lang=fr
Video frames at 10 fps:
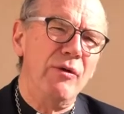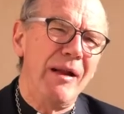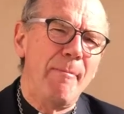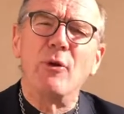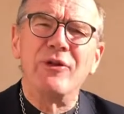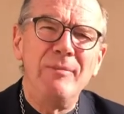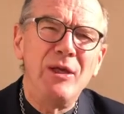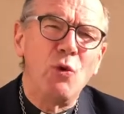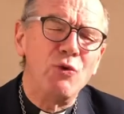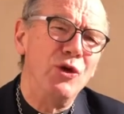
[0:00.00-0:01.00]
La pandémie
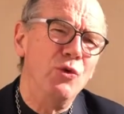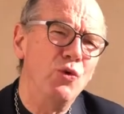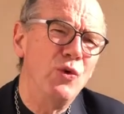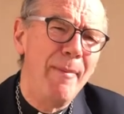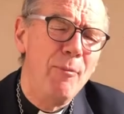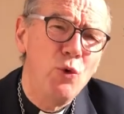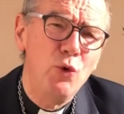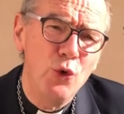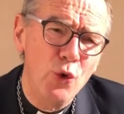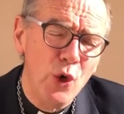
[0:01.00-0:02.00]
continue, il y a beaucoup
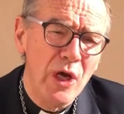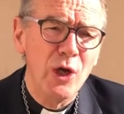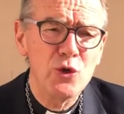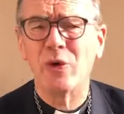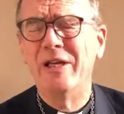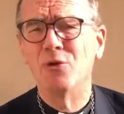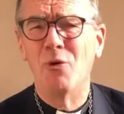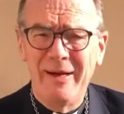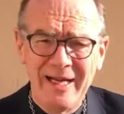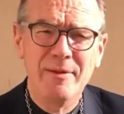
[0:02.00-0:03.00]
de gens qui sont
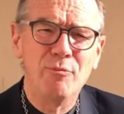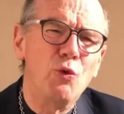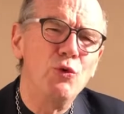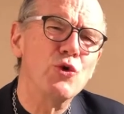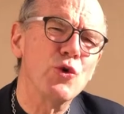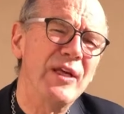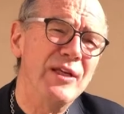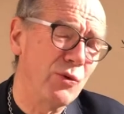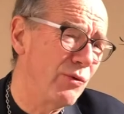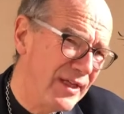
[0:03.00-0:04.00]
malades, beaucoup de gens qui
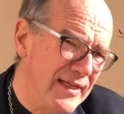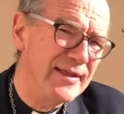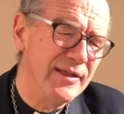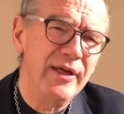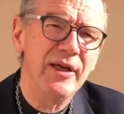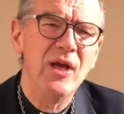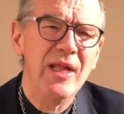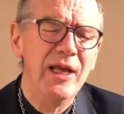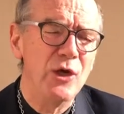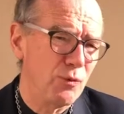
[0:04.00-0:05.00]
sont décédés.
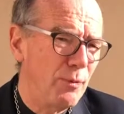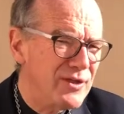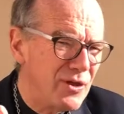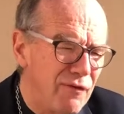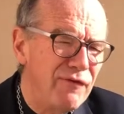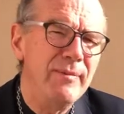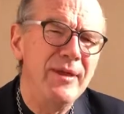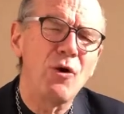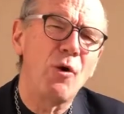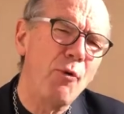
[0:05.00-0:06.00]
Je pense à leurs familles,
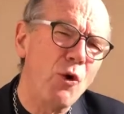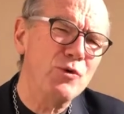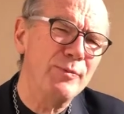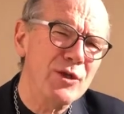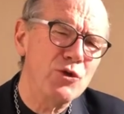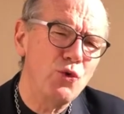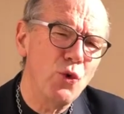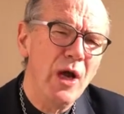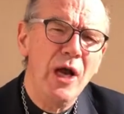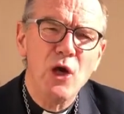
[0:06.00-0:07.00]
à leurs proches, bien sûr.
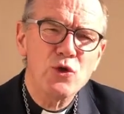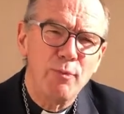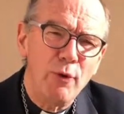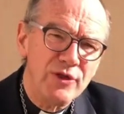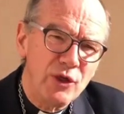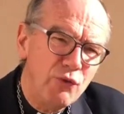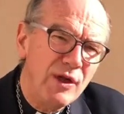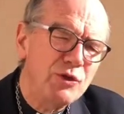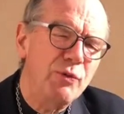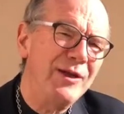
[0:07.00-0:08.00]
Je pense à tous les
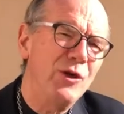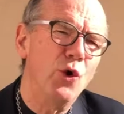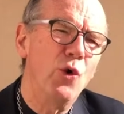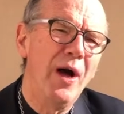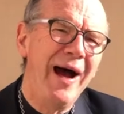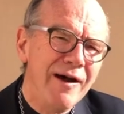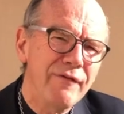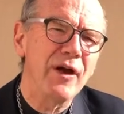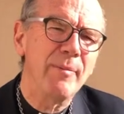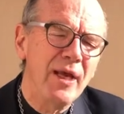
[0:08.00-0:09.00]
soignants,
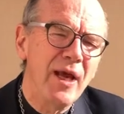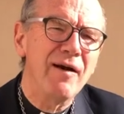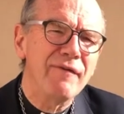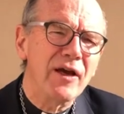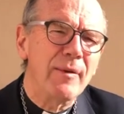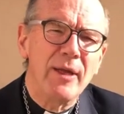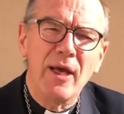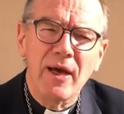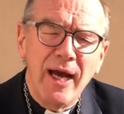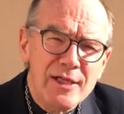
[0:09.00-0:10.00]
infirmiers,
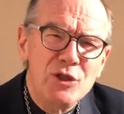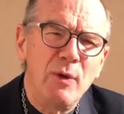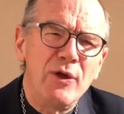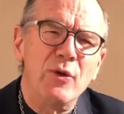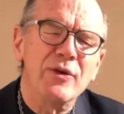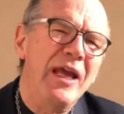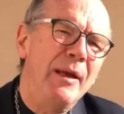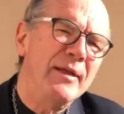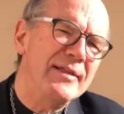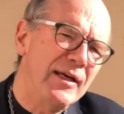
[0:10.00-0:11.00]
infirmières, aides-soignantes et
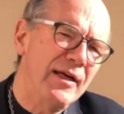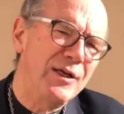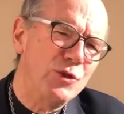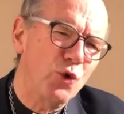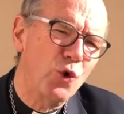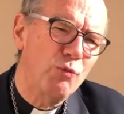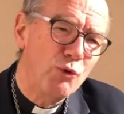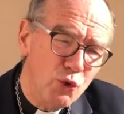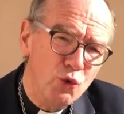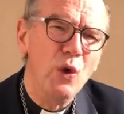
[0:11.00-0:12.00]
médecins qui s'occupent de
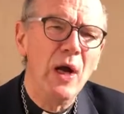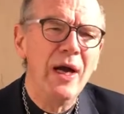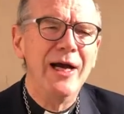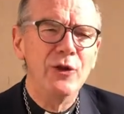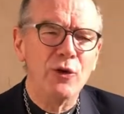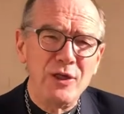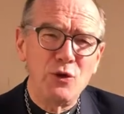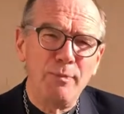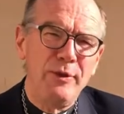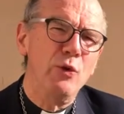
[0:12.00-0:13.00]
nous dans les
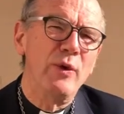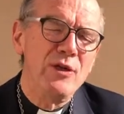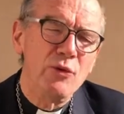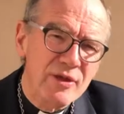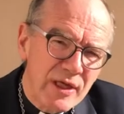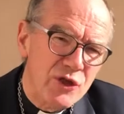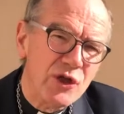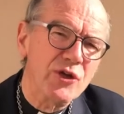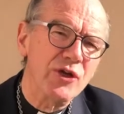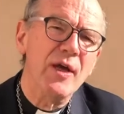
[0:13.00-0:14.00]
hôpitaux qui sont très
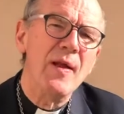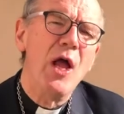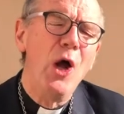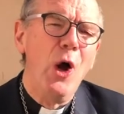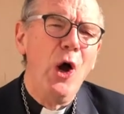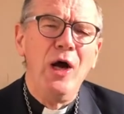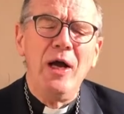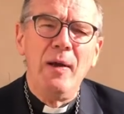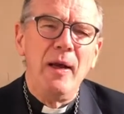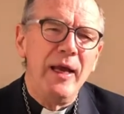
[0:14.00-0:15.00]
chargés.
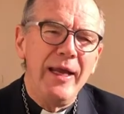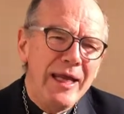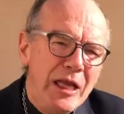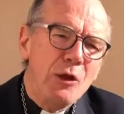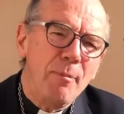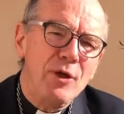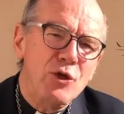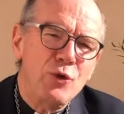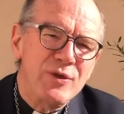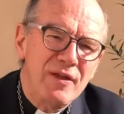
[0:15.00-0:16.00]
Il
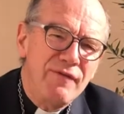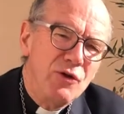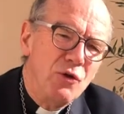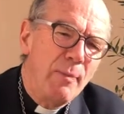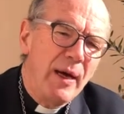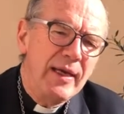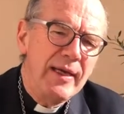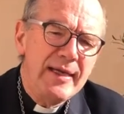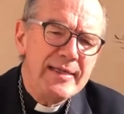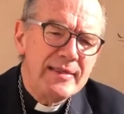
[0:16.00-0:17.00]
n'empêche que cette fête de Pâques
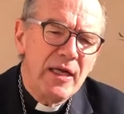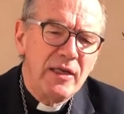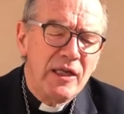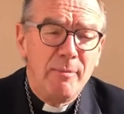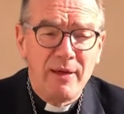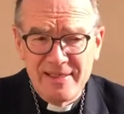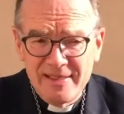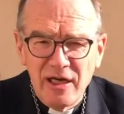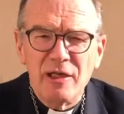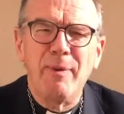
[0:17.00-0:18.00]
est celle qui passe
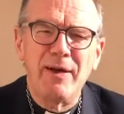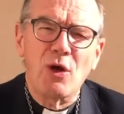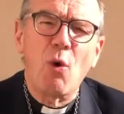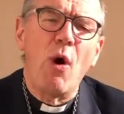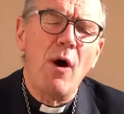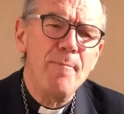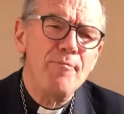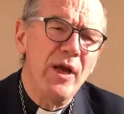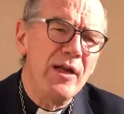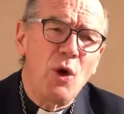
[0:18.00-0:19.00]
certes par la croix,
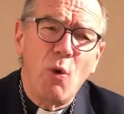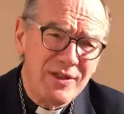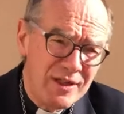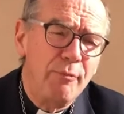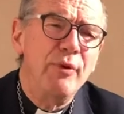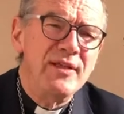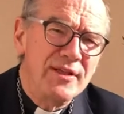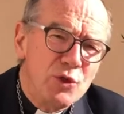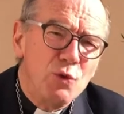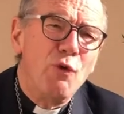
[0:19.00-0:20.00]
et la croix ça peut être
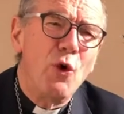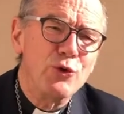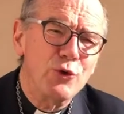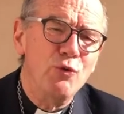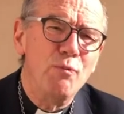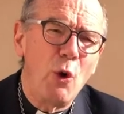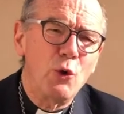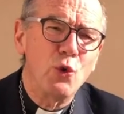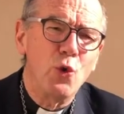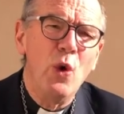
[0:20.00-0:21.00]
cette souffrance que nous
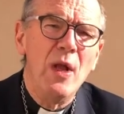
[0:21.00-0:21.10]
portons.